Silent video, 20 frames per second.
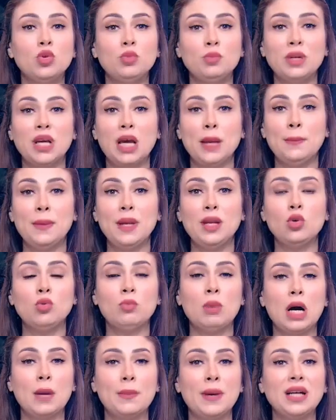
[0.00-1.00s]
بيعملوا
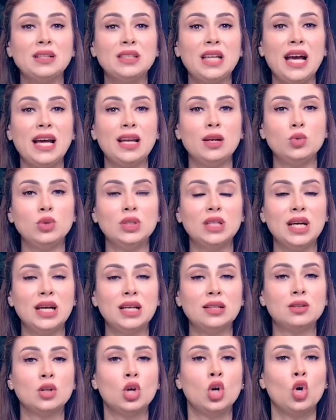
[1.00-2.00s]
مع بعض
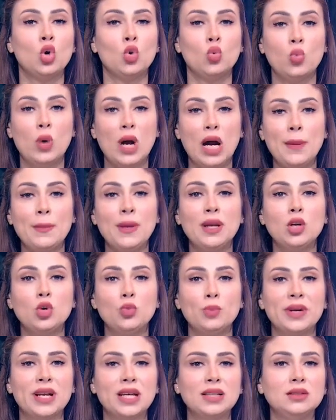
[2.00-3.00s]
حلويات وعملوا
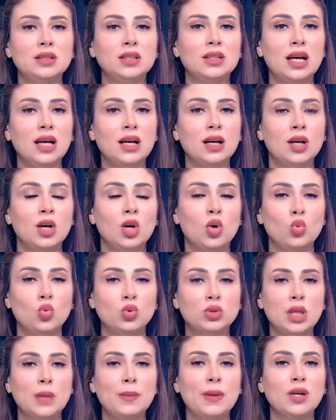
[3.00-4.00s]
البراند ده
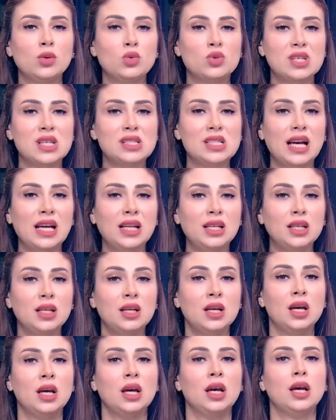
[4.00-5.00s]
وطبعا استاذ علي
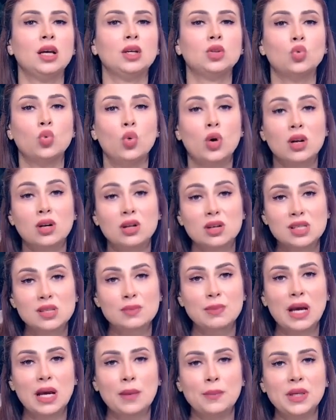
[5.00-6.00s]
تورث
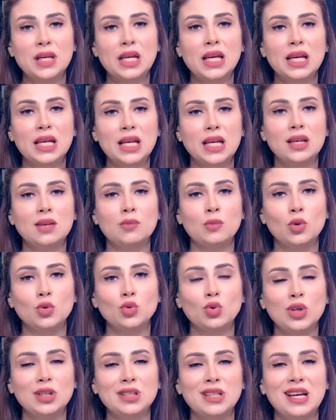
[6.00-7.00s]
بقى من خلال
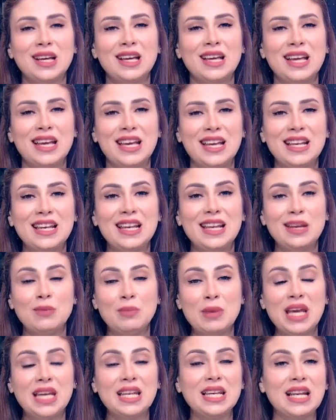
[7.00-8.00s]
الموضوع ده
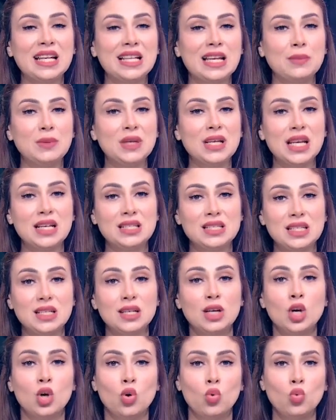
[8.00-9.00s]
المهنه الجميله دي
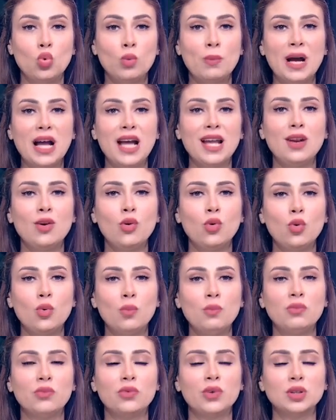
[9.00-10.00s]
وبقى
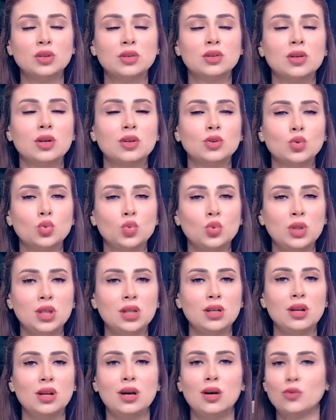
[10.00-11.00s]
لهم فتره
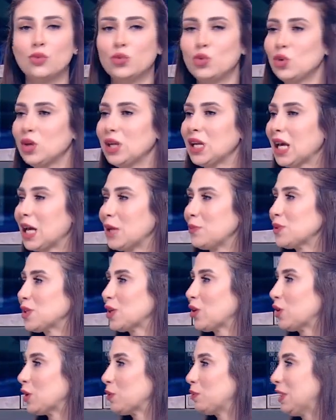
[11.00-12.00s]
طويله فوق ال
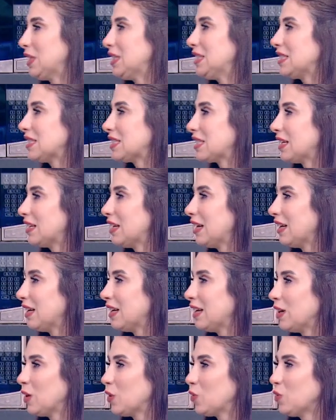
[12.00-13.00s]
45 سنه
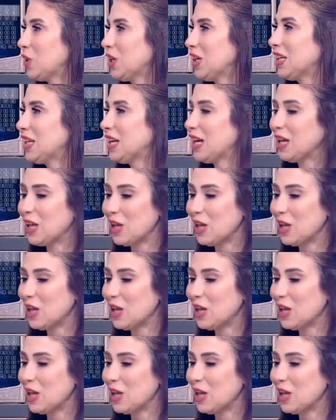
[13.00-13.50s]
مزبوط. واحنا